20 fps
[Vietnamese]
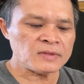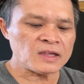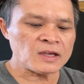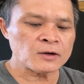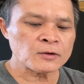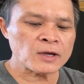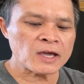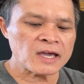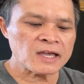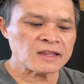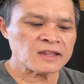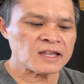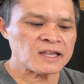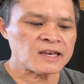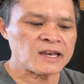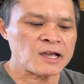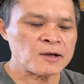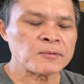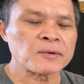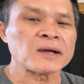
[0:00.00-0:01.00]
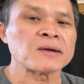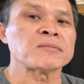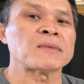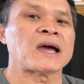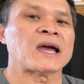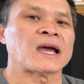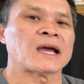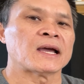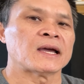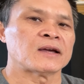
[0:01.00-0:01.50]
Ok thì nếu mà các
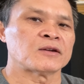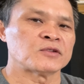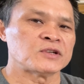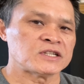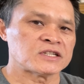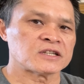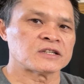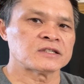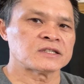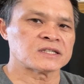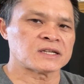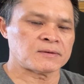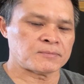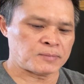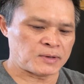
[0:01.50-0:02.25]
bạn à, research